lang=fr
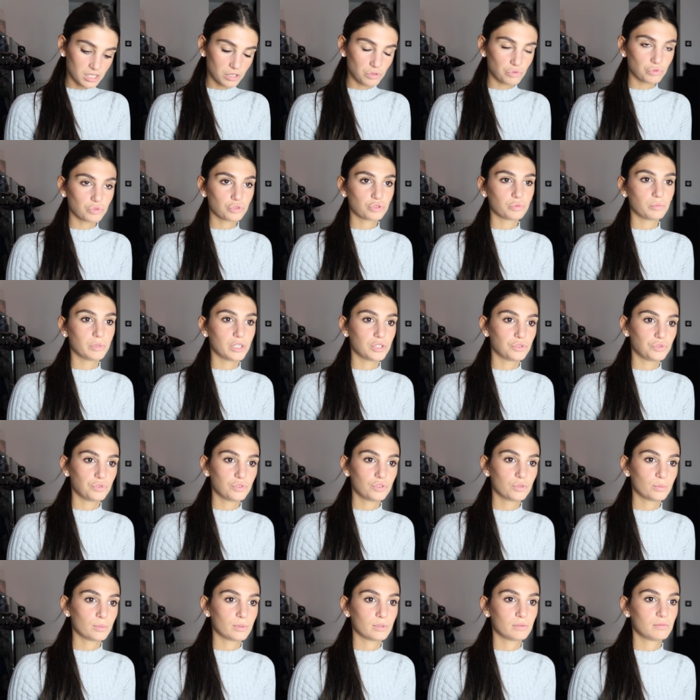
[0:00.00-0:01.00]
sinon je mets
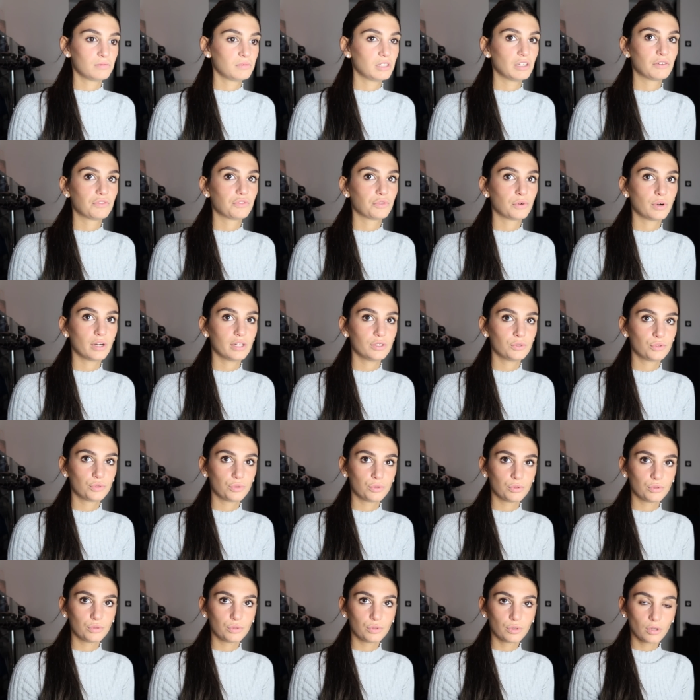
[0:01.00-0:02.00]
juste des fois
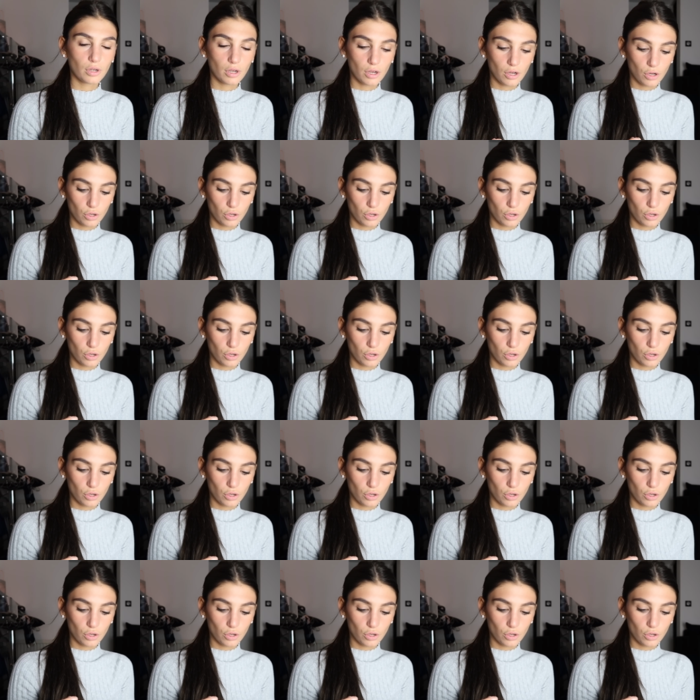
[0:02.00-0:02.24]
du,